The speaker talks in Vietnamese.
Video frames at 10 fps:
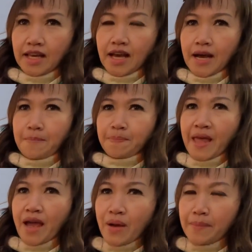à,
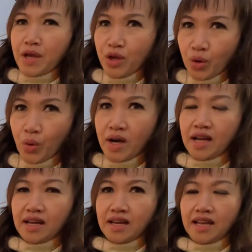theo em hiểu á,
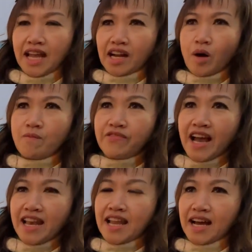là không
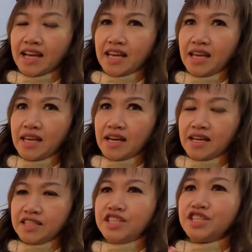phải là cái
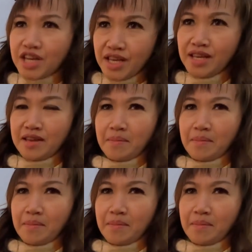ờ, chính trị